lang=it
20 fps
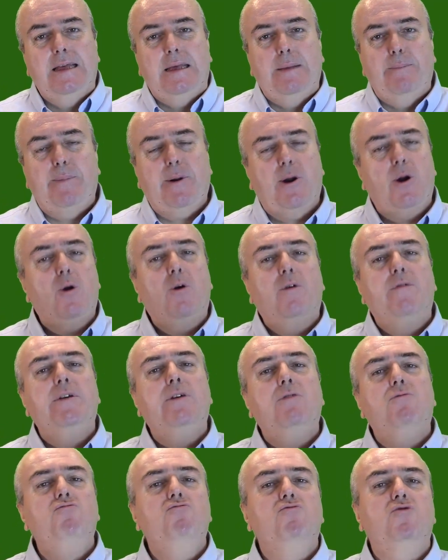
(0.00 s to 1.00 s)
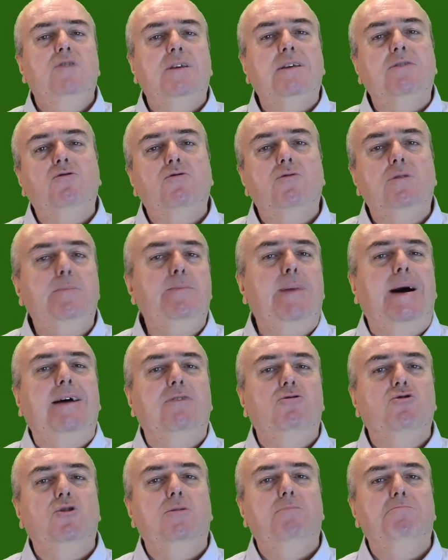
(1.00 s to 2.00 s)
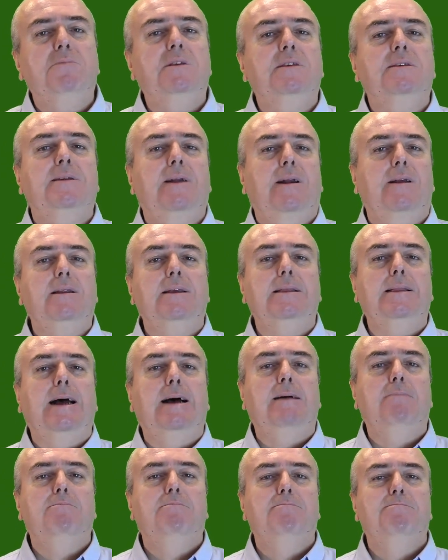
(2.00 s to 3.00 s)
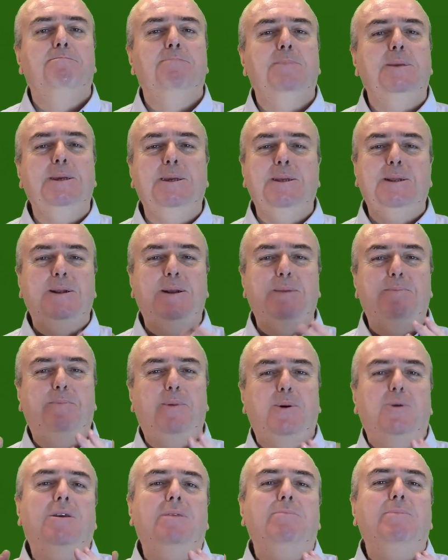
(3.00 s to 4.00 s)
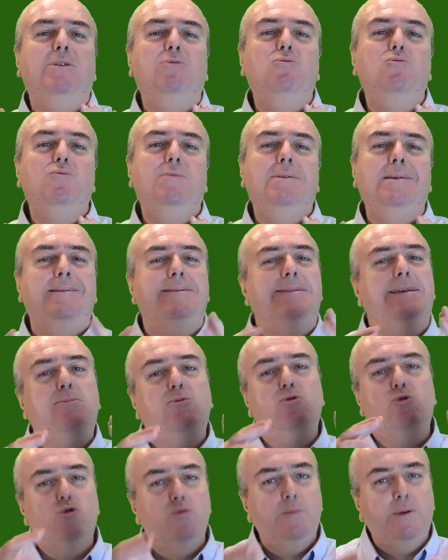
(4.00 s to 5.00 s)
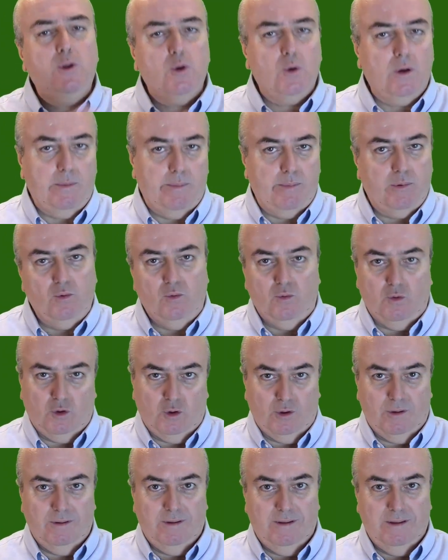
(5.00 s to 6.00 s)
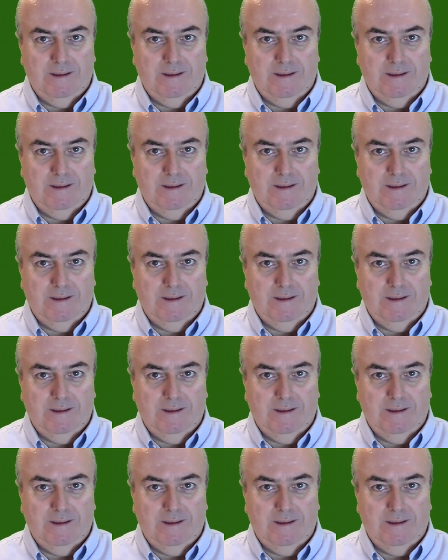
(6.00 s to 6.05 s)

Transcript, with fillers: provi un senso di pace, di serenità. In pochi minuti andiamo subito al punto.